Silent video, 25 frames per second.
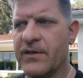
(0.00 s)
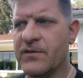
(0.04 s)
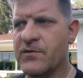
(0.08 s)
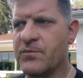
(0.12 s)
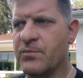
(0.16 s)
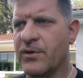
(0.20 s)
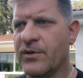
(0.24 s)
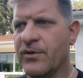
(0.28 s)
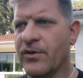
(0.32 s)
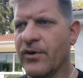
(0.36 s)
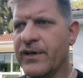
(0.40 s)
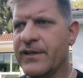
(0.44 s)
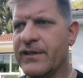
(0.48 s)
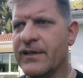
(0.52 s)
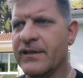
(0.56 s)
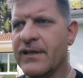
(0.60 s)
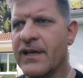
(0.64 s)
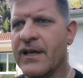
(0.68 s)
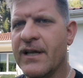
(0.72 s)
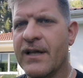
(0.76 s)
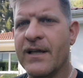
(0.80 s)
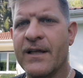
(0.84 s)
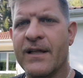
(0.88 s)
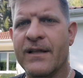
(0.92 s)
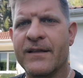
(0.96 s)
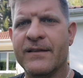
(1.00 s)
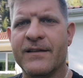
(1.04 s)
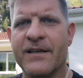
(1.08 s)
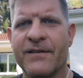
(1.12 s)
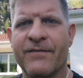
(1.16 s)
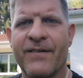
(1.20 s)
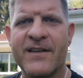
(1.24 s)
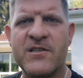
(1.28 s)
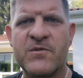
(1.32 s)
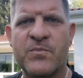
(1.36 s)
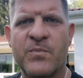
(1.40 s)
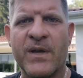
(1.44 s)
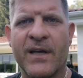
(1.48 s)
Das bedeutet, die
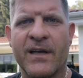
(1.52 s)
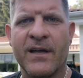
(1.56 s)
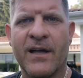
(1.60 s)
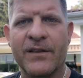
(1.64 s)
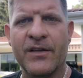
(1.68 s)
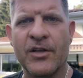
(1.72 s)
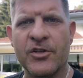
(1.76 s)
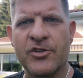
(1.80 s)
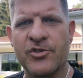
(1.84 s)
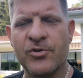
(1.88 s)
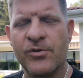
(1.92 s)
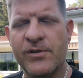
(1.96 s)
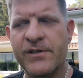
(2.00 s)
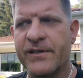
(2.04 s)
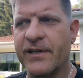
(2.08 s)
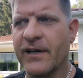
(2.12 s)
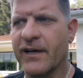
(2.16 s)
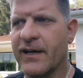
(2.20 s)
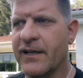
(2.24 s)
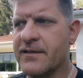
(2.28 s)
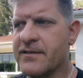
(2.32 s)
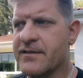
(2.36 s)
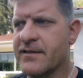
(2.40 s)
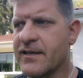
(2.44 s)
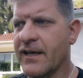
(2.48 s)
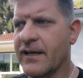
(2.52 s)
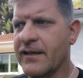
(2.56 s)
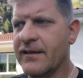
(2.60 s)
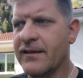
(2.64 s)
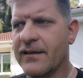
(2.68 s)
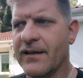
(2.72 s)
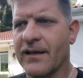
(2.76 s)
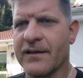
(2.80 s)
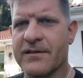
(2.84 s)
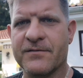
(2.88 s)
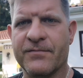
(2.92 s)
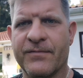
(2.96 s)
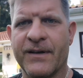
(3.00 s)
Wespe kann nicht schuld daran sein,
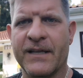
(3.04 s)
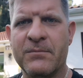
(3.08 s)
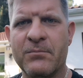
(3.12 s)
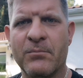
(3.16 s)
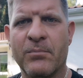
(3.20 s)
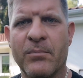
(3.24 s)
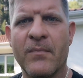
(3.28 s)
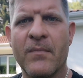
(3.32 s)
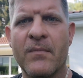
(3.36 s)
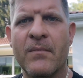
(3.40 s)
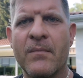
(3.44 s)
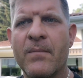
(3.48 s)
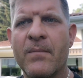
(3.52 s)
dass wenn